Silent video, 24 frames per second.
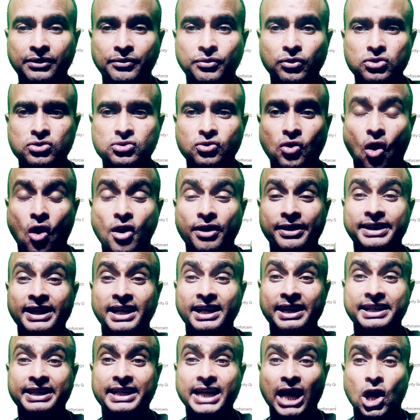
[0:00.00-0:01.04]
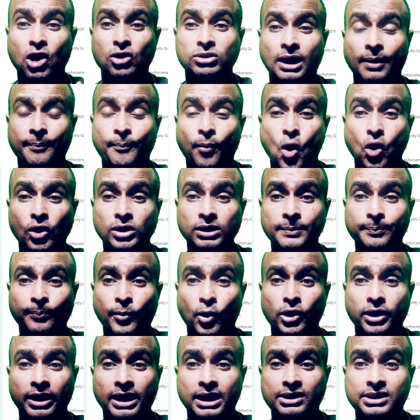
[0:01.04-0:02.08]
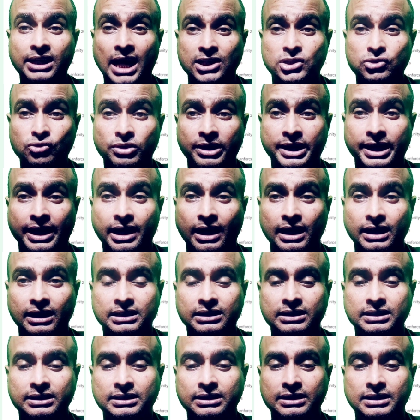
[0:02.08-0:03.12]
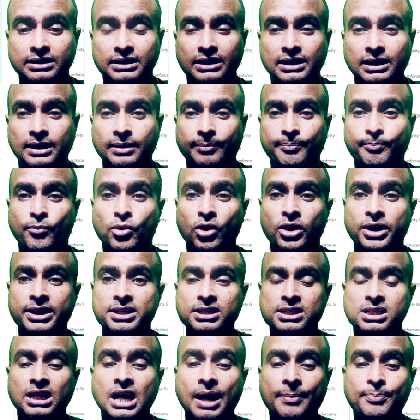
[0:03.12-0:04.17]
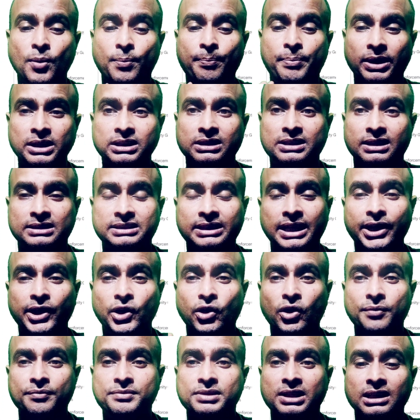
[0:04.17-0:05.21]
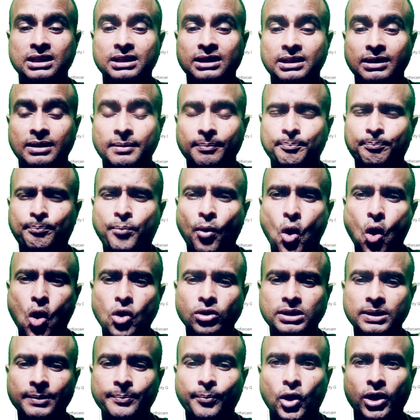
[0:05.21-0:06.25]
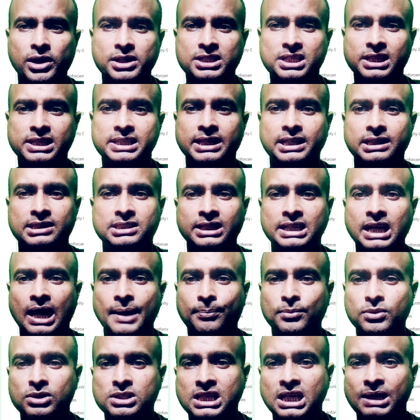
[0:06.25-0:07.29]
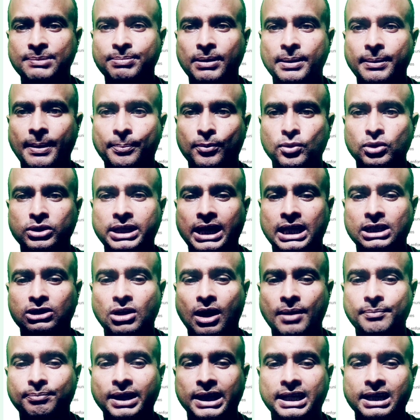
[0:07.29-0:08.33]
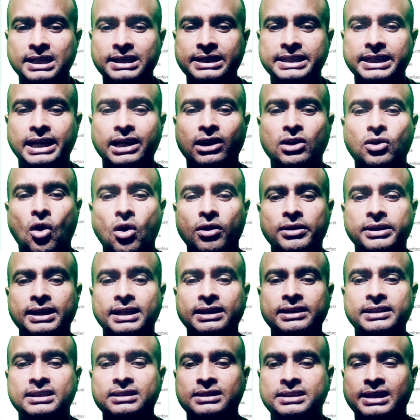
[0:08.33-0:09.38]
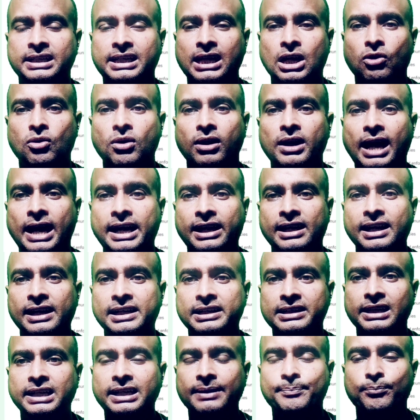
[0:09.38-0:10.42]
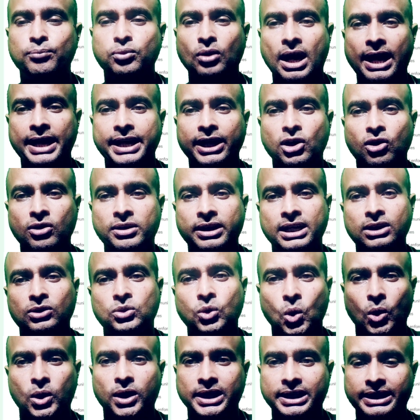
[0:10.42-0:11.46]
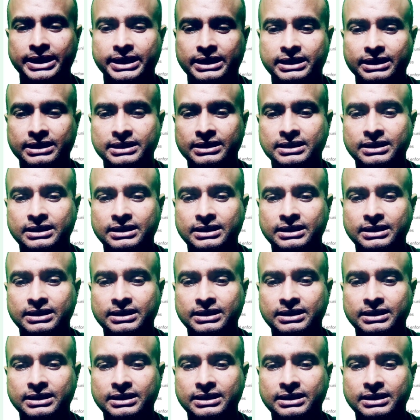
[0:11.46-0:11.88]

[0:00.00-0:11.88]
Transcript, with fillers: वो कंटेंट क्या होता है बहुत इंपॉर्टेंट है ध्यान सुनिएगा मोनेटाइजेशन आपको बंद करता है यूट्यूब चैनल बहुत इंपॉर्टेंट चीज है चलिए आपको स्क्रीन पे भी आपको दिखाता हूं आप देख लीजिए कंटेंट लिखा हुआ गाइडलाइन के लिए पुराने और नए दोनों के लिए